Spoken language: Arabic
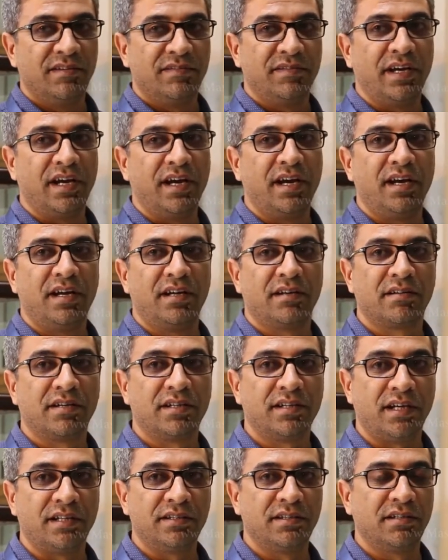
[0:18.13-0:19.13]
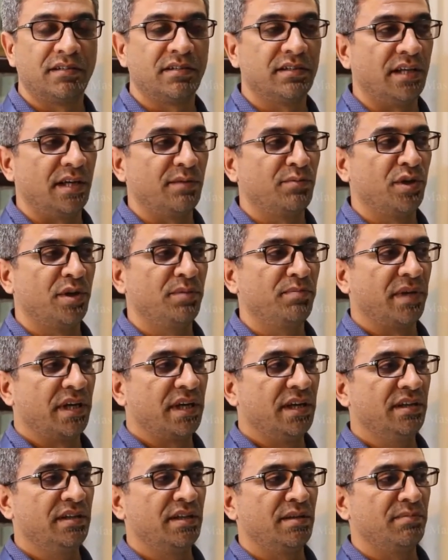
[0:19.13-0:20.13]
فالقطعه دي قطعه مهمه
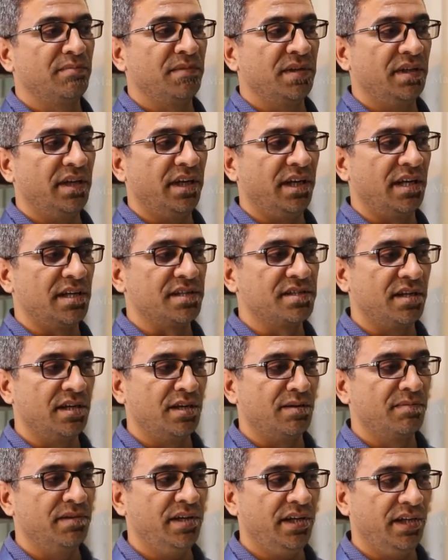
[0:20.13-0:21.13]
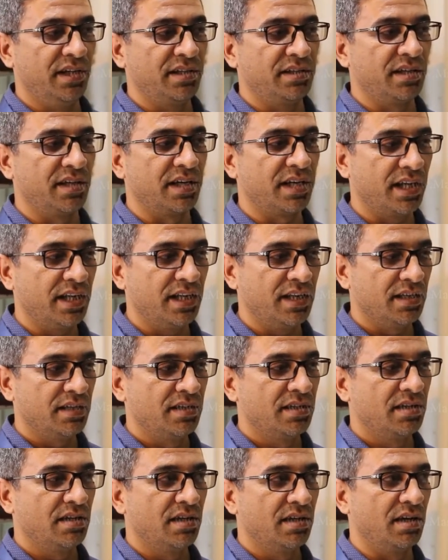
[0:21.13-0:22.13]
جدا من الناحيه الاثريه ومن الناحيه التاريخيه
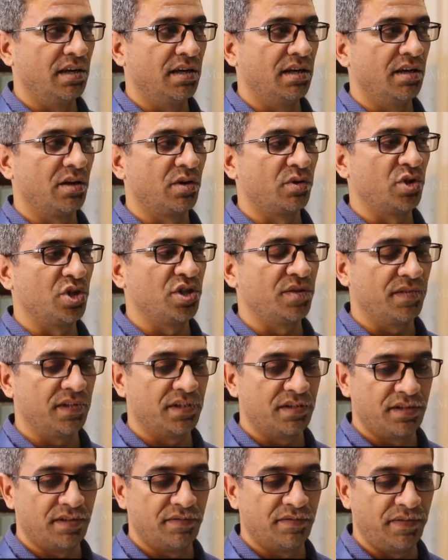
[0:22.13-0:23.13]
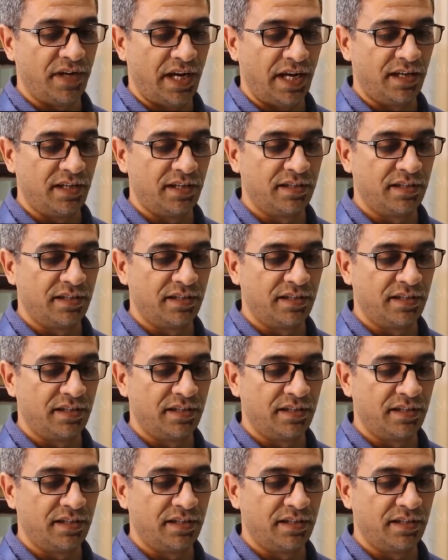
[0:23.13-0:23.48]
آه، اكتشفت في